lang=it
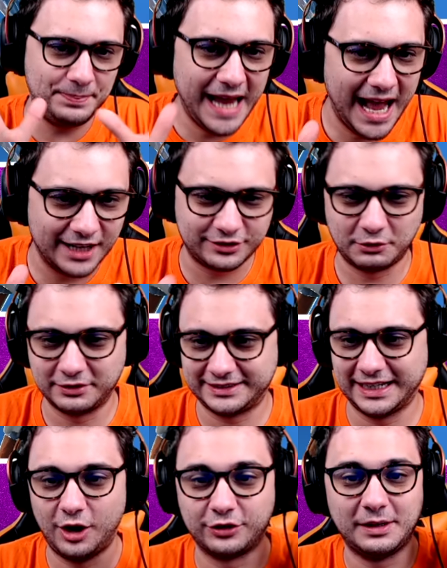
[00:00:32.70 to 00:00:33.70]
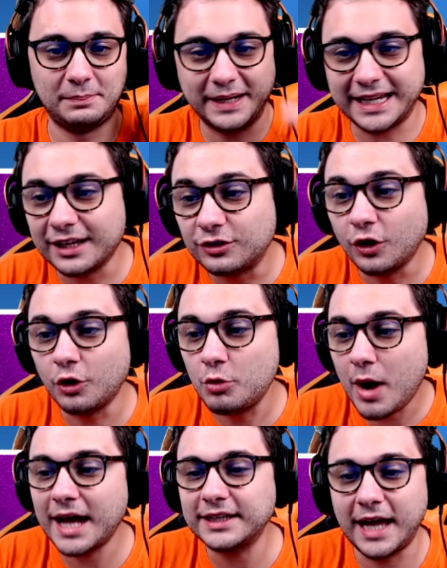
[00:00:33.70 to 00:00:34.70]
piace questa cosa perché Joe,
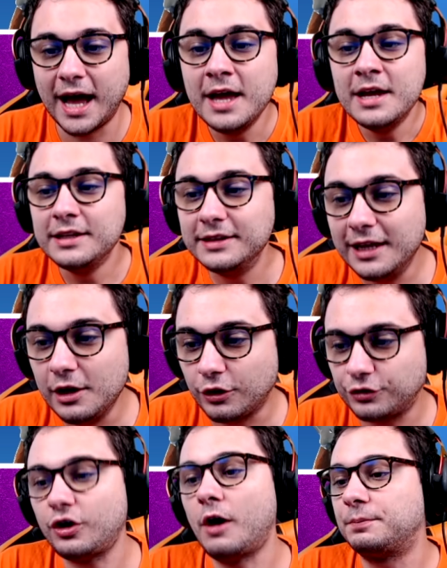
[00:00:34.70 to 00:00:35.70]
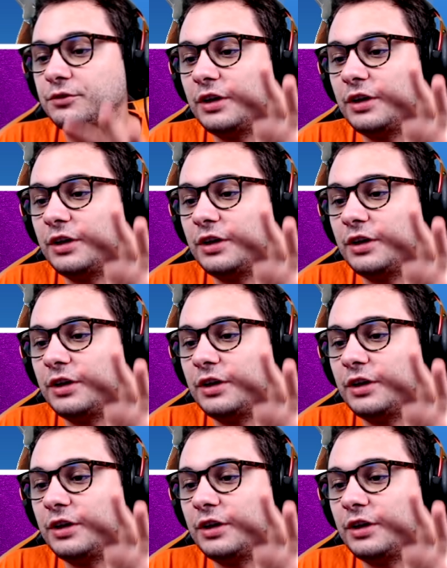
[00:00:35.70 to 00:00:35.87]
guarda, nello shop